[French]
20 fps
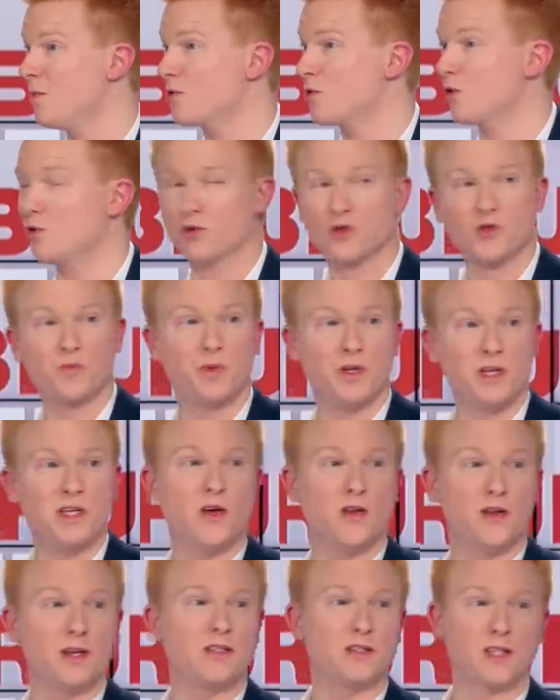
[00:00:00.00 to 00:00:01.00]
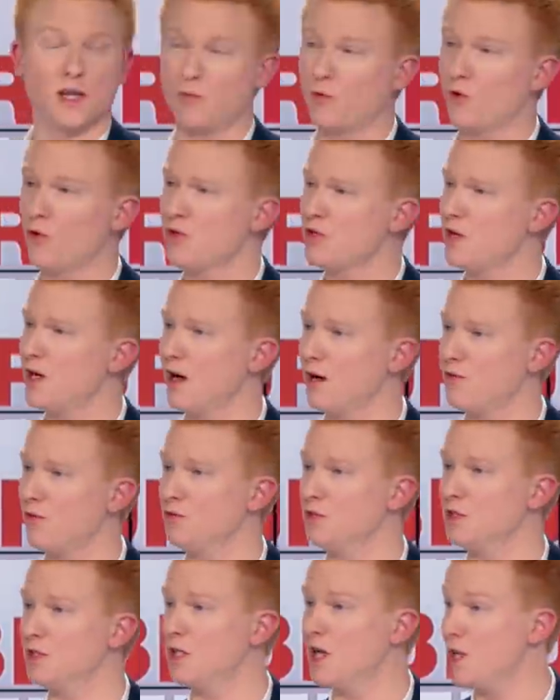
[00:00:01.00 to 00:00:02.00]
Parce que dans ce pays, il y a une extrême gauche. Elle est
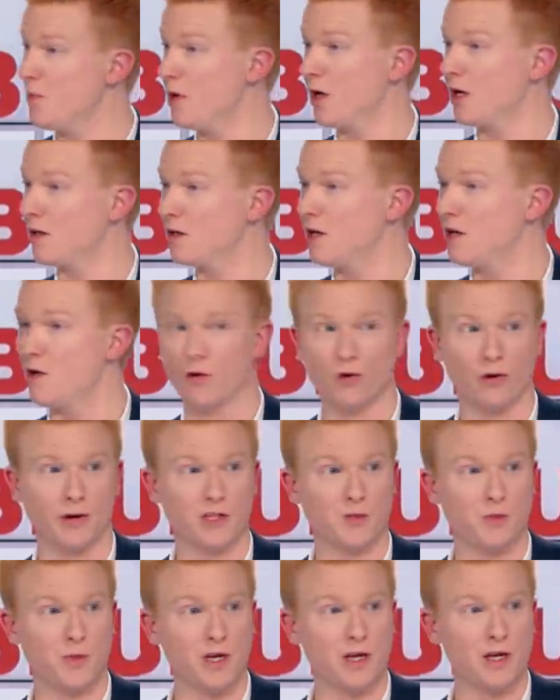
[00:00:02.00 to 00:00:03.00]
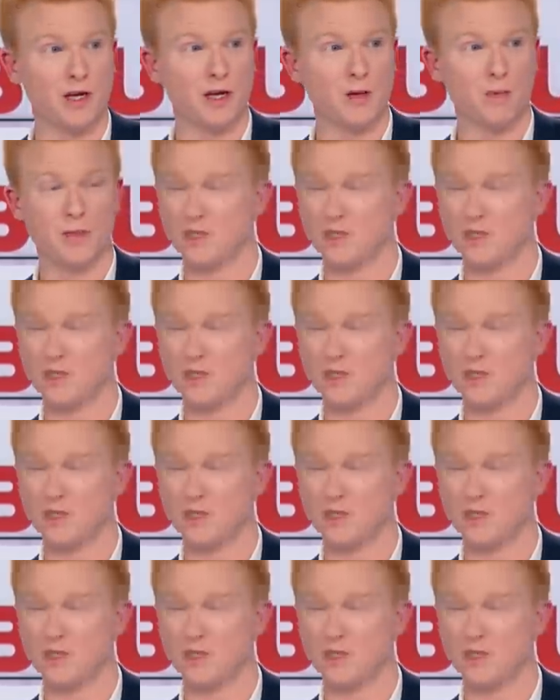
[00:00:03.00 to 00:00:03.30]
revendiquée. Elle mérite d'ailleurs le respect.